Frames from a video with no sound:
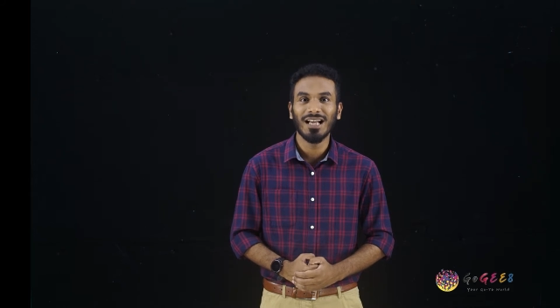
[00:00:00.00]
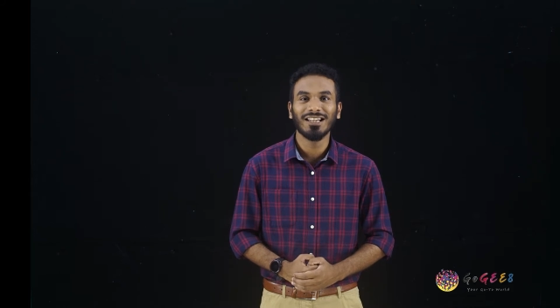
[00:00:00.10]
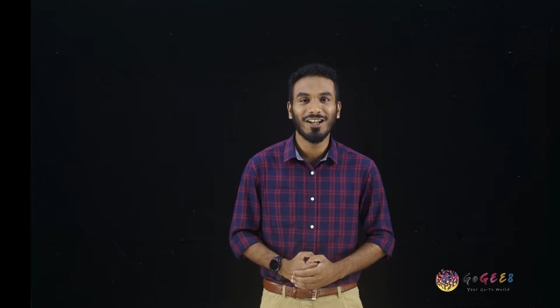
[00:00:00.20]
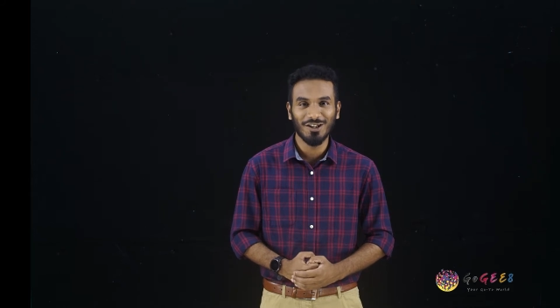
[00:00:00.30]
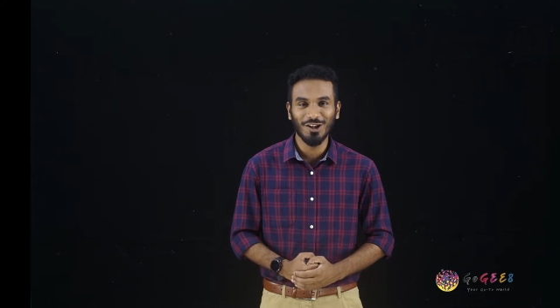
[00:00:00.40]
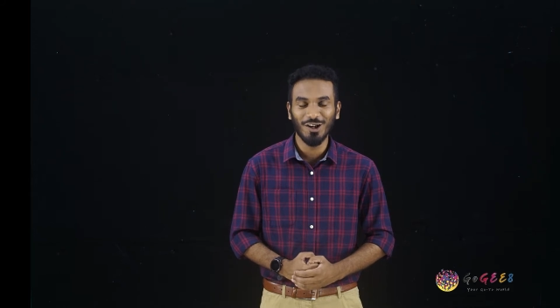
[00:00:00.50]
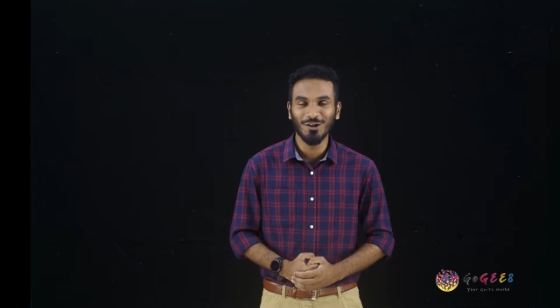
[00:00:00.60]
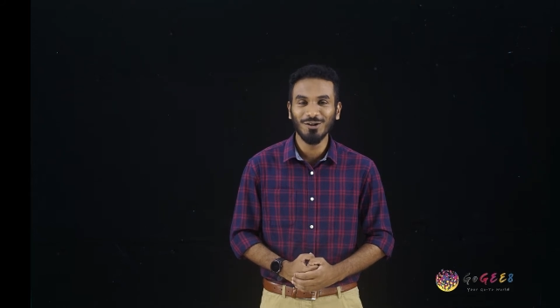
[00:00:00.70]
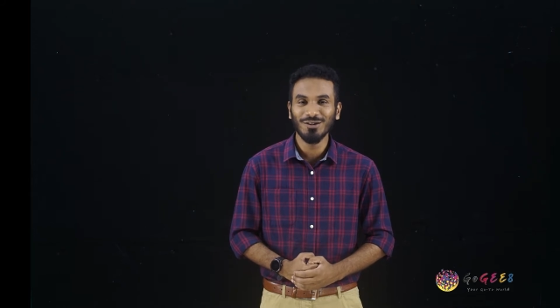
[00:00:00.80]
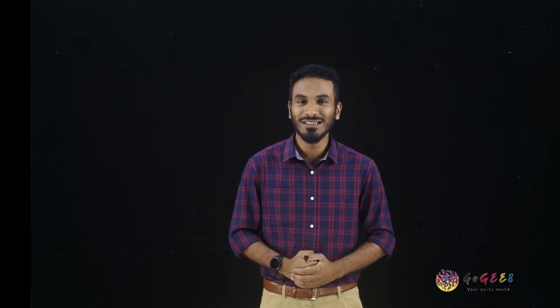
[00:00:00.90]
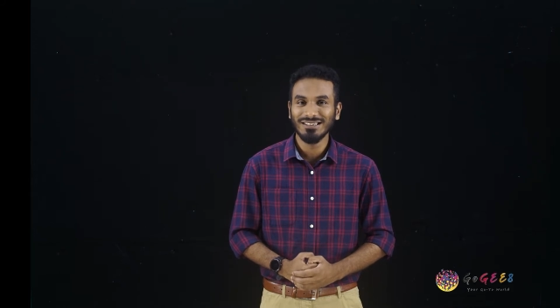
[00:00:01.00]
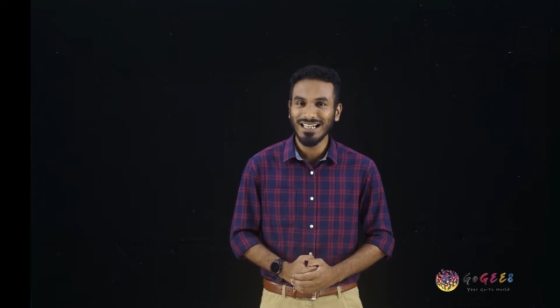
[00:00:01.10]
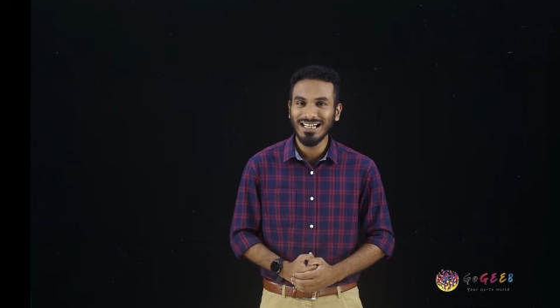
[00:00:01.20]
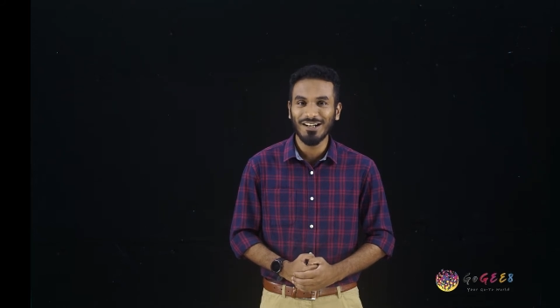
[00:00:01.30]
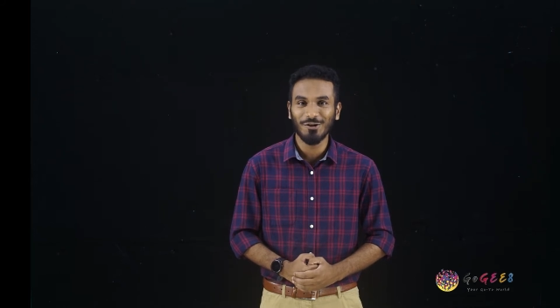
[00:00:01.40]
তাহলে চলো
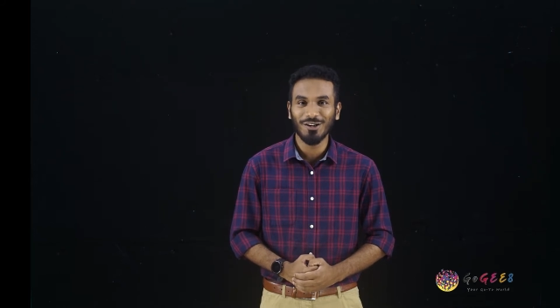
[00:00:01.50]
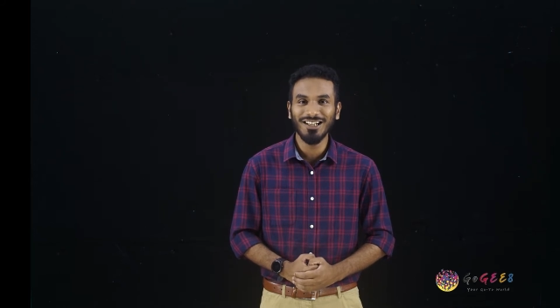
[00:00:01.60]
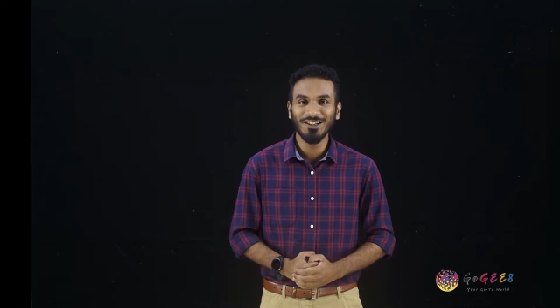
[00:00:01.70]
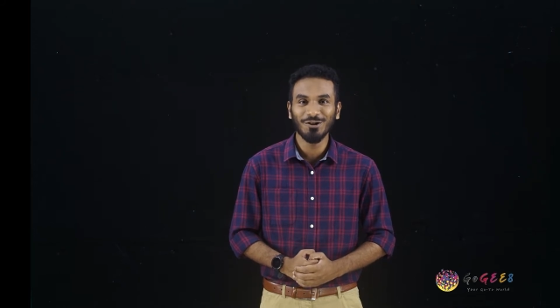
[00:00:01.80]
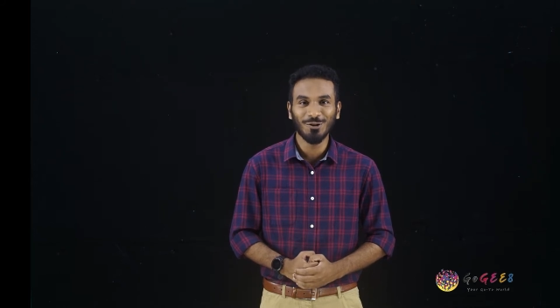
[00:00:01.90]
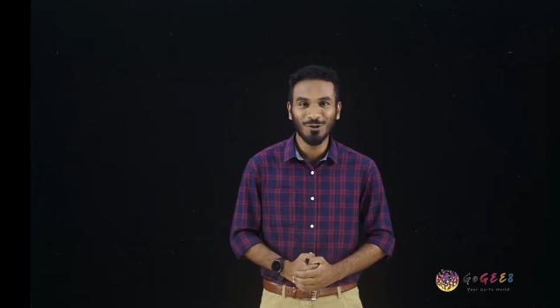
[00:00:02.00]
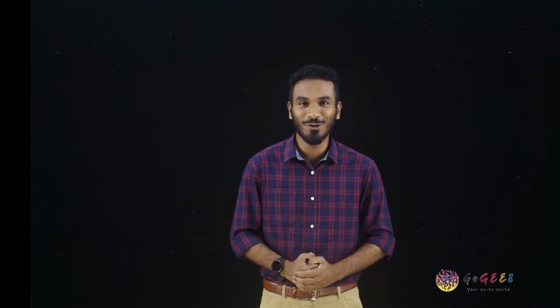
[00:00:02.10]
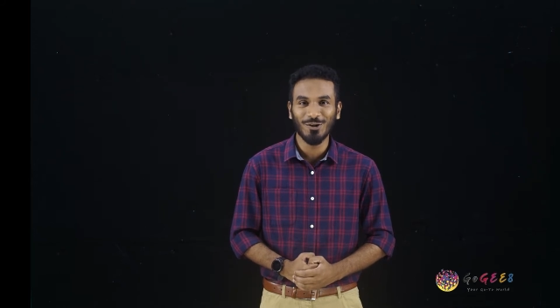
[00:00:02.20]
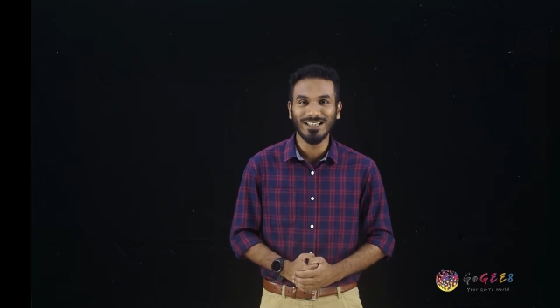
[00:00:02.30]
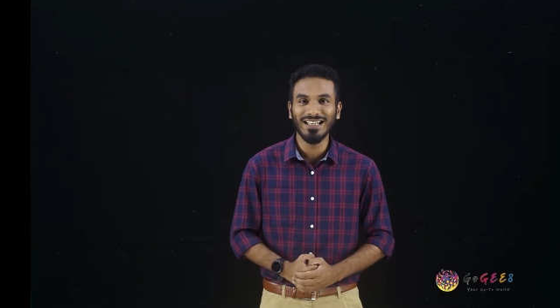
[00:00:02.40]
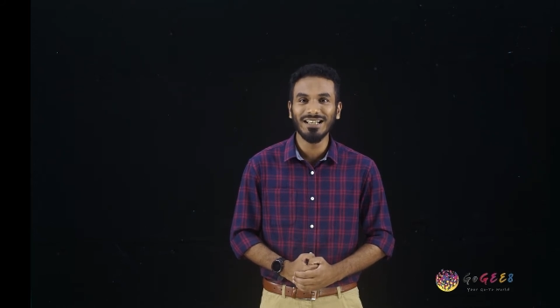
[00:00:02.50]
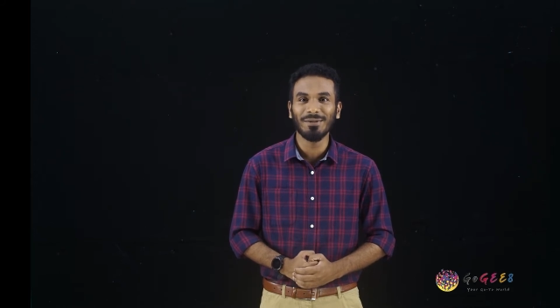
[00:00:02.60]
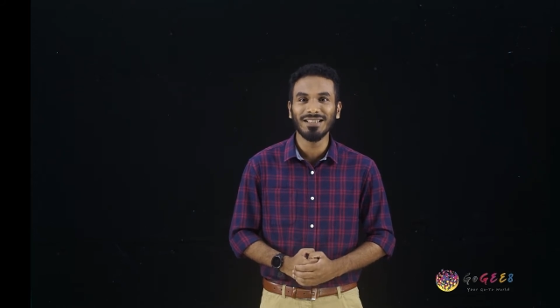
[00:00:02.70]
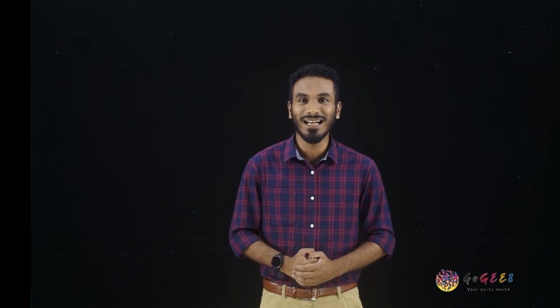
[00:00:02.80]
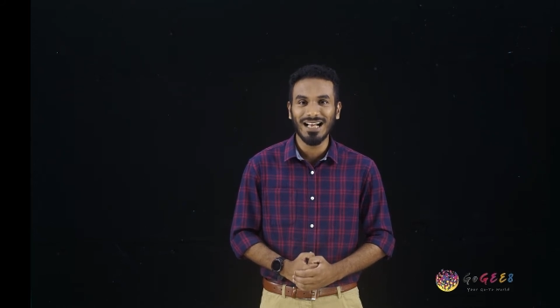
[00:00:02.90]
দেরি না করে শুরু করে দেই
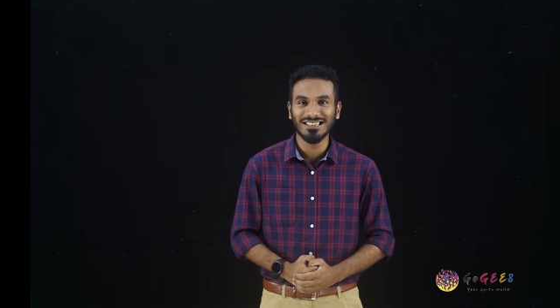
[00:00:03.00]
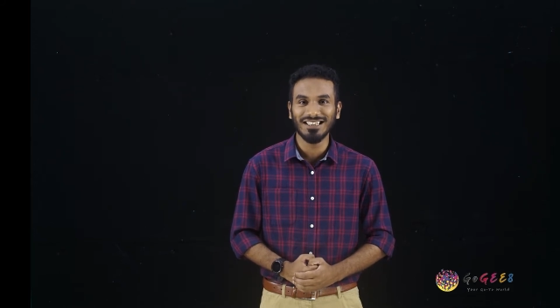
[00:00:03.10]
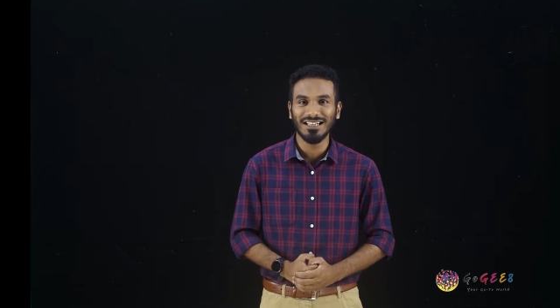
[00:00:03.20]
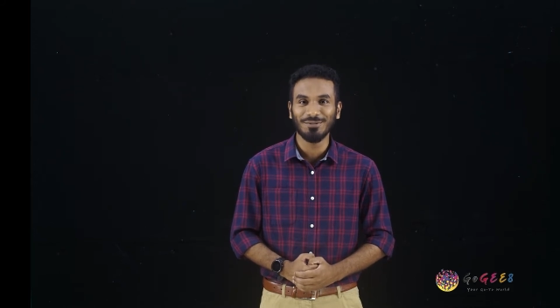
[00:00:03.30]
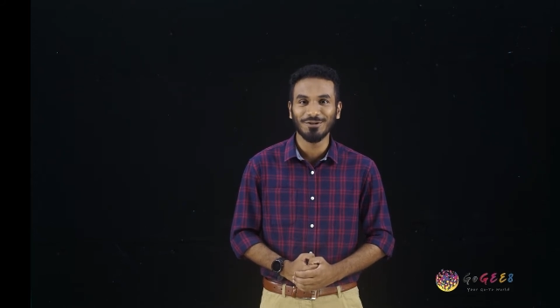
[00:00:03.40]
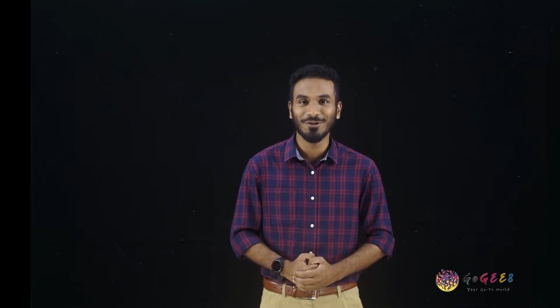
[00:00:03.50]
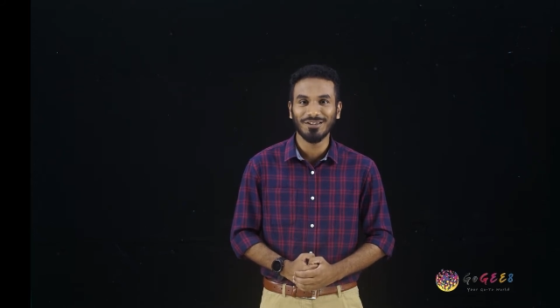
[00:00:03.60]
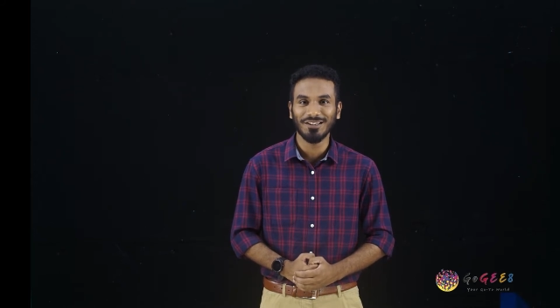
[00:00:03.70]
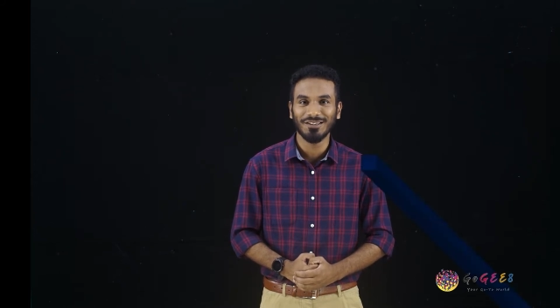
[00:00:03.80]
আমাদের আজকের এপিসোডটি